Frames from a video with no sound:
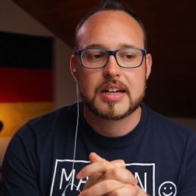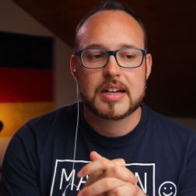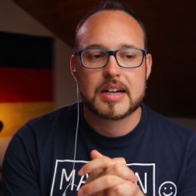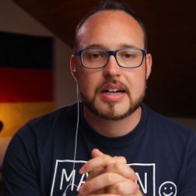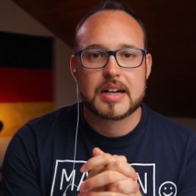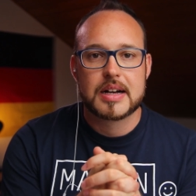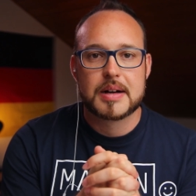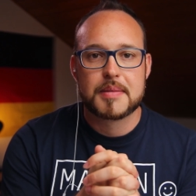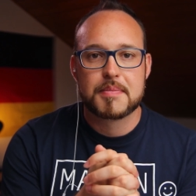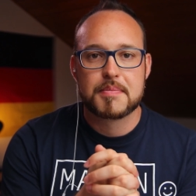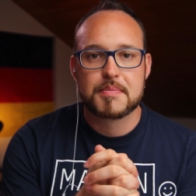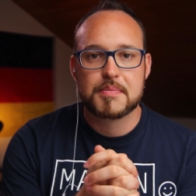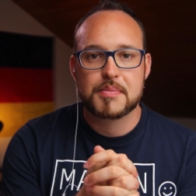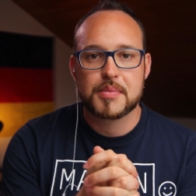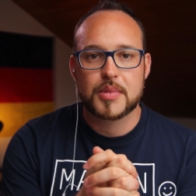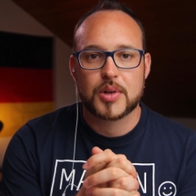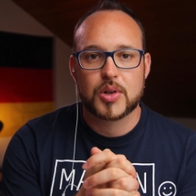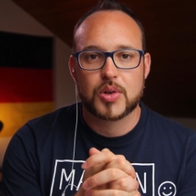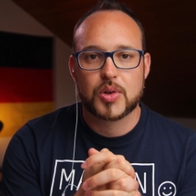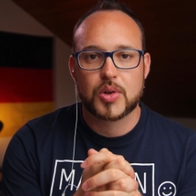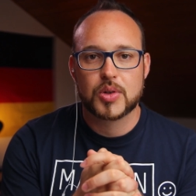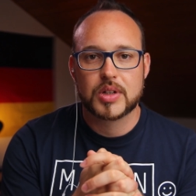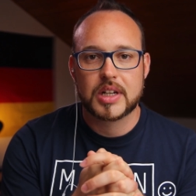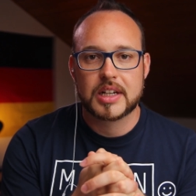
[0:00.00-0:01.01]
ähm,
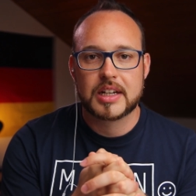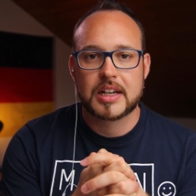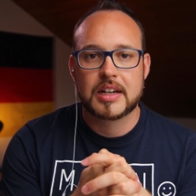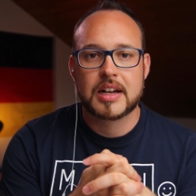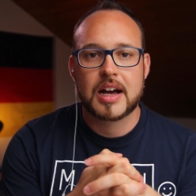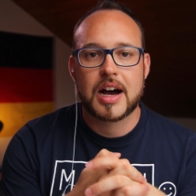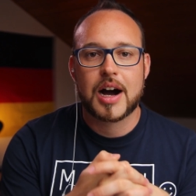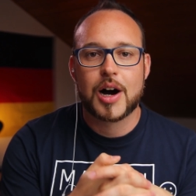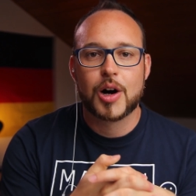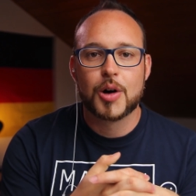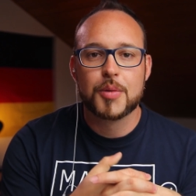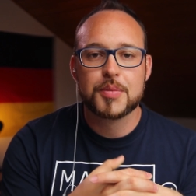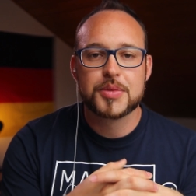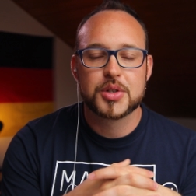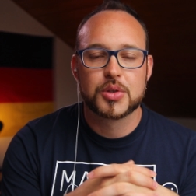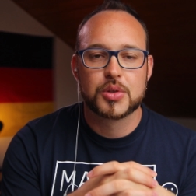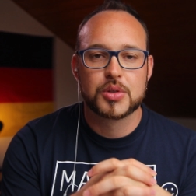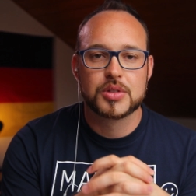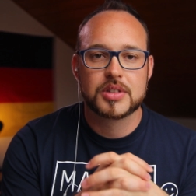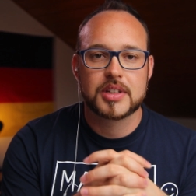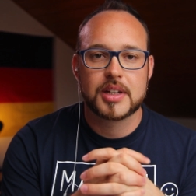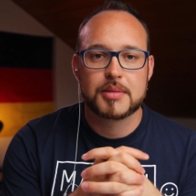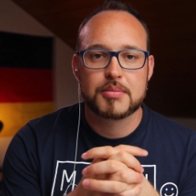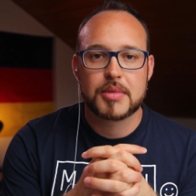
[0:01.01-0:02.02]
oder den
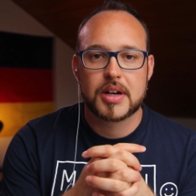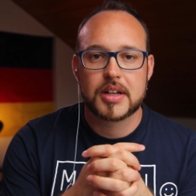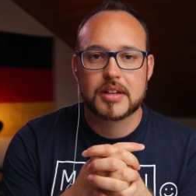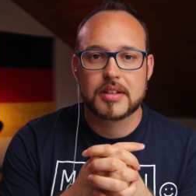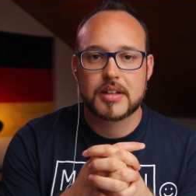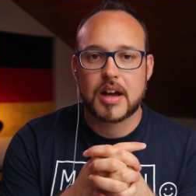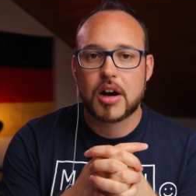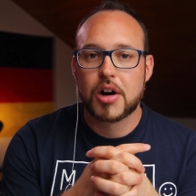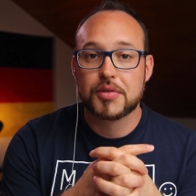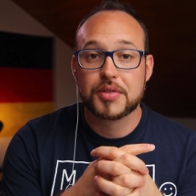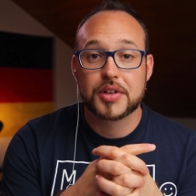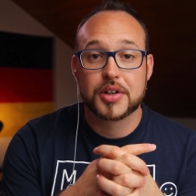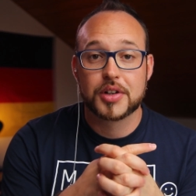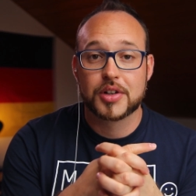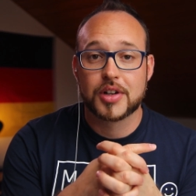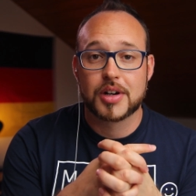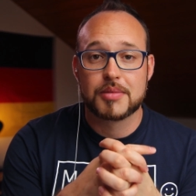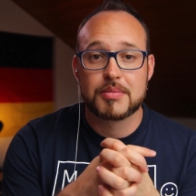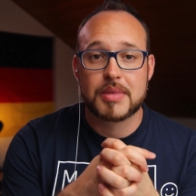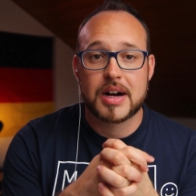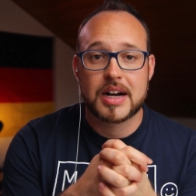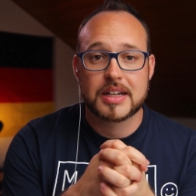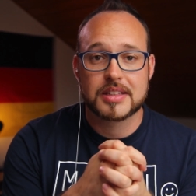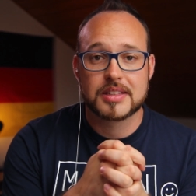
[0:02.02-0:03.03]
Raumton, den man
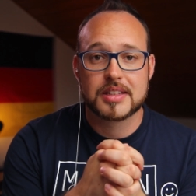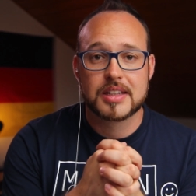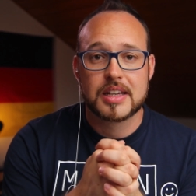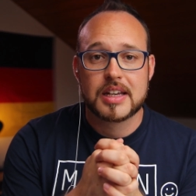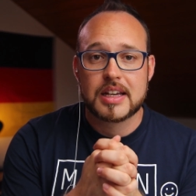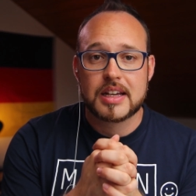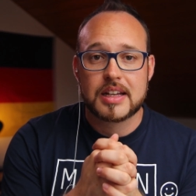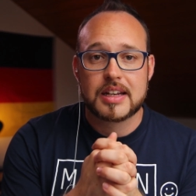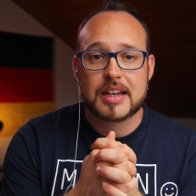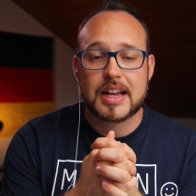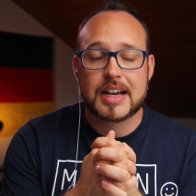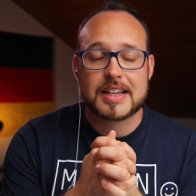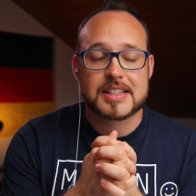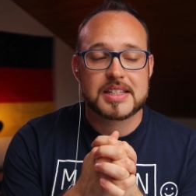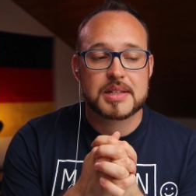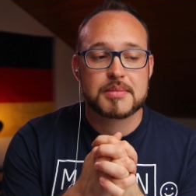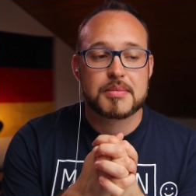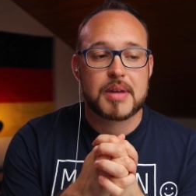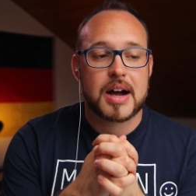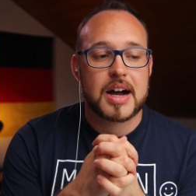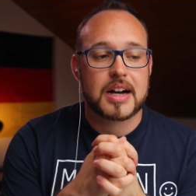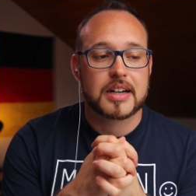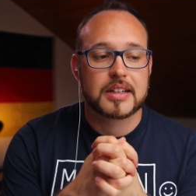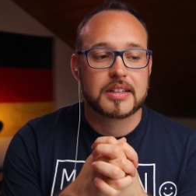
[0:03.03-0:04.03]
aufgenommen hat, leiser
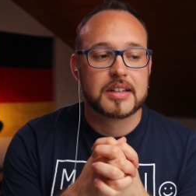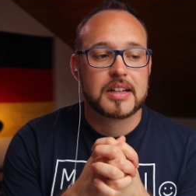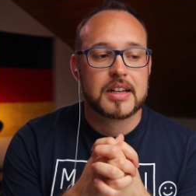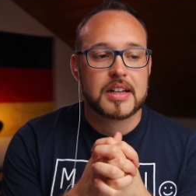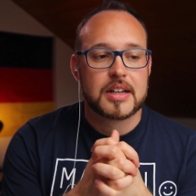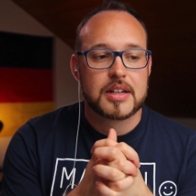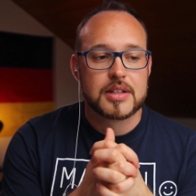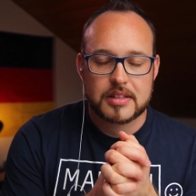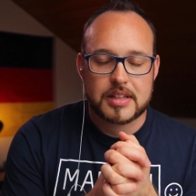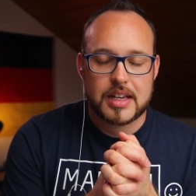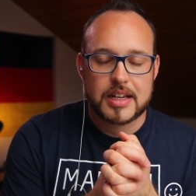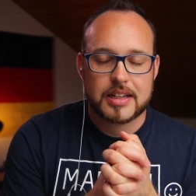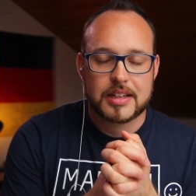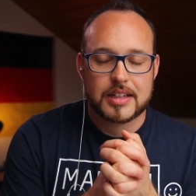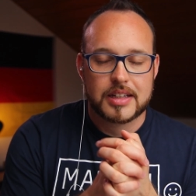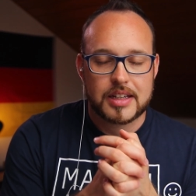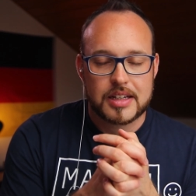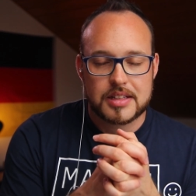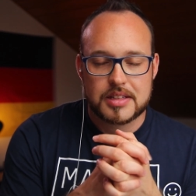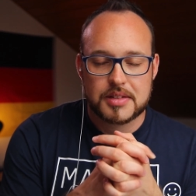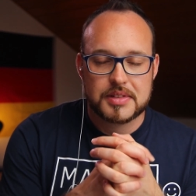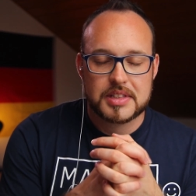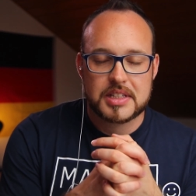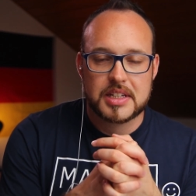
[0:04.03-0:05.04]
machen der
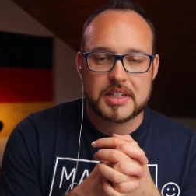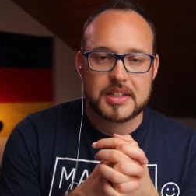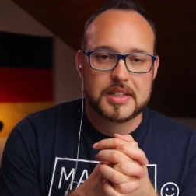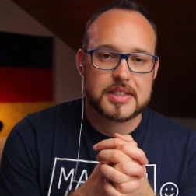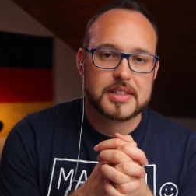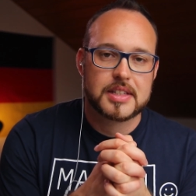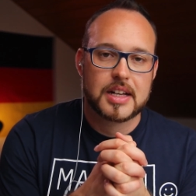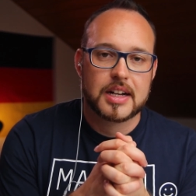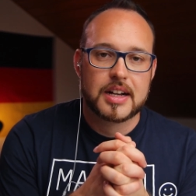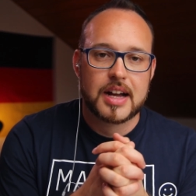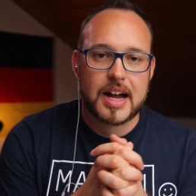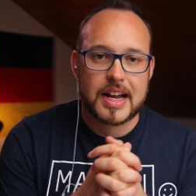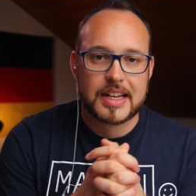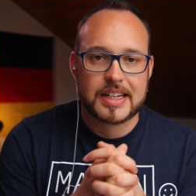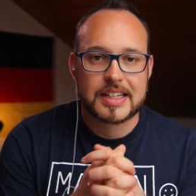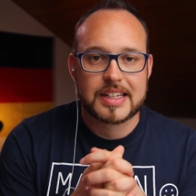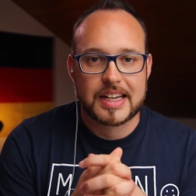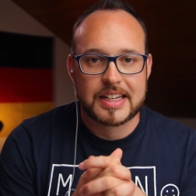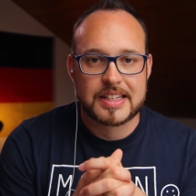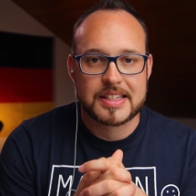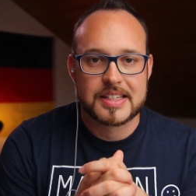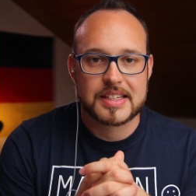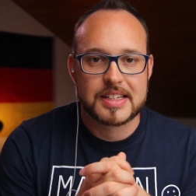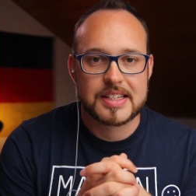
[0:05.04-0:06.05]
Kreativität ist da keine
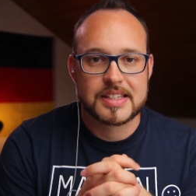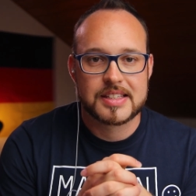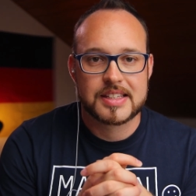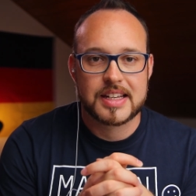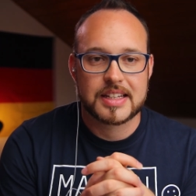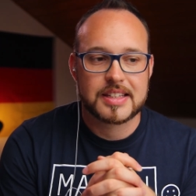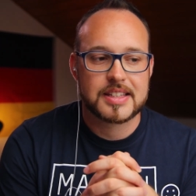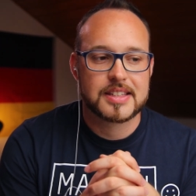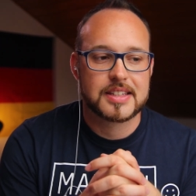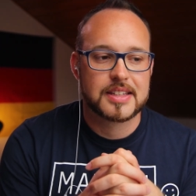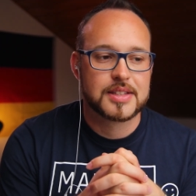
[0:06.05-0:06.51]
Grenze gesetzt.